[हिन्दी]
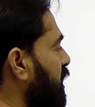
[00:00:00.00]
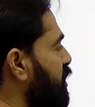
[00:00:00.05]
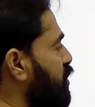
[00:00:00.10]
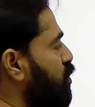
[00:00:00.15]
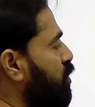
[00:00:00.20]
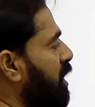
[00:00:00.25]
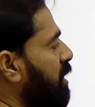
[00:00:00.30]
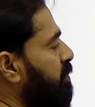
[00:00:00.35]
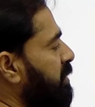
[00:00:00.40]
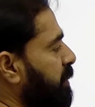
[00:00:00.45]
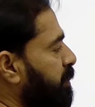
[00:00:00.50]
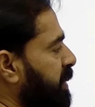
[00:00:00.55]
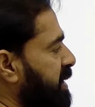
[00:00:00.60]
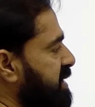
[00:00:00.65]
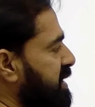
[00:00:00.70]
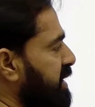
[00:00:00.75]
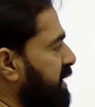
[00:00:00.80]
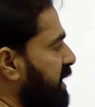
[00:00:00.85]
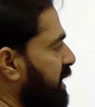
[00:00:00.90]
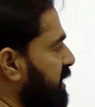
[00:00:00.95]
इसको हम
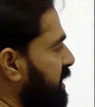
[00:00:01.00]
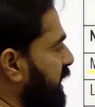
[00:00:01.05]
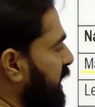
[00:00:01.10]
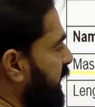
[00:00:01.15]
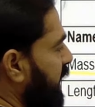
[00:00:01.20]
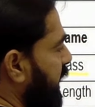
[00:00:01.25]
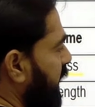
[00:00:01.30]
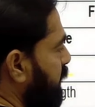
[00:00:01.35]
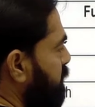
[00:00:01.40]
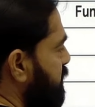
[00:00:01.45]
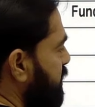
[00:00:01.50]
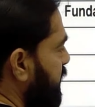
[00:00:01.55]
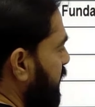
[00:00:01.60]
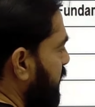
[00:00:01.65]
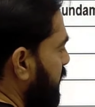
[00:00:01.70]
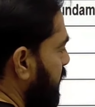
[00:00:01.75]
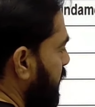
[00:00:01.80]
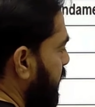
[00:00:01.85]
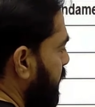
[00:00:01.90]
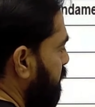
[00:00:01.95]
रिप्रेजेंट करते हैं एम से
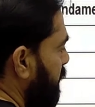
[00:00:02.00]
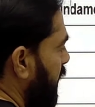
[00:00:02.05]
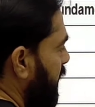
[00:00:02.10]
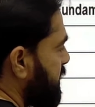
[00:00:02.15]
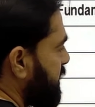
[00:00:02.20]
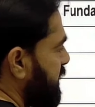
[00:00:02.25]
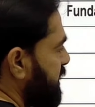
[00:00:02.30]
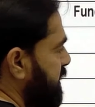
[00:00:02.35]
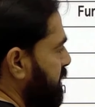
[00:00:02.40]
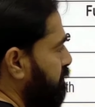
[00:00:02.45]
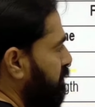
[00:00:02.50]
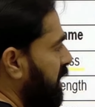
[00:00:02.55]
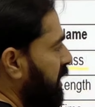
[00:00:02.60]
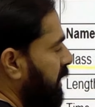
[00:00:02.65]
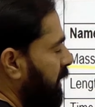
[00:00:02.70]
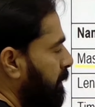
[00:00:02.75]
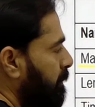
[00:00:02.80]
ये मास का सिंबल